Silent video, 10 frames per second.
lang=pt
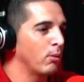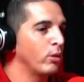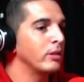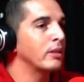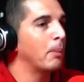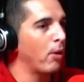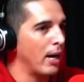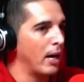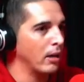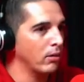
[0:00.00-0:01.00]
muitos
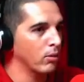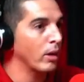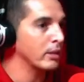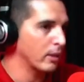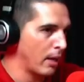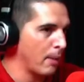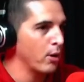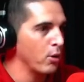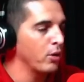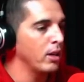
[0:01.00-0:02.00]
apoiaram, quase que a
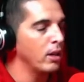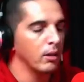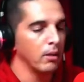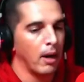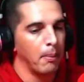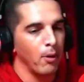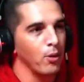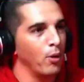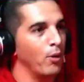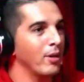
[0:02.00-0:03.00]
maioria uhum.
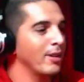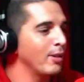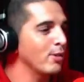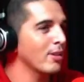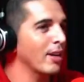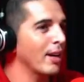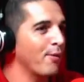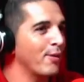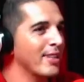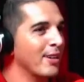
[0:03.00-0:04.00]
apoiou. Não. E os
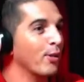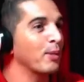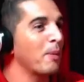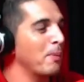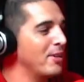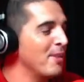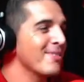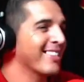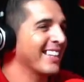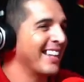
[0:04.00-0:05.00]
caras fizeram negócio para pedir a
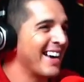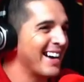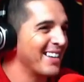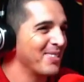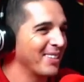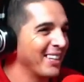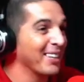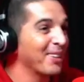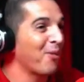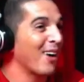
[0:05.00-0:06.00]
música na rádio,
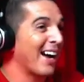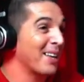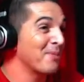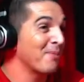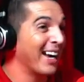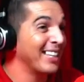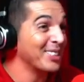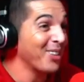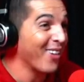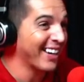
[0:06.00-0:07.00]
que foi a rádio mais
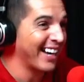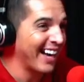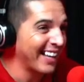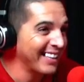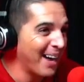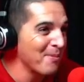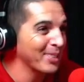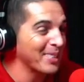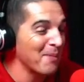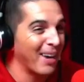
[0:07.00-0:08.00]
tocada, a
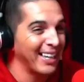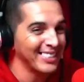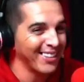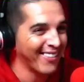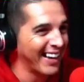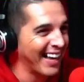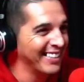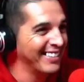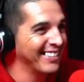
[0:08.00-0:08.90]
música mais tocada.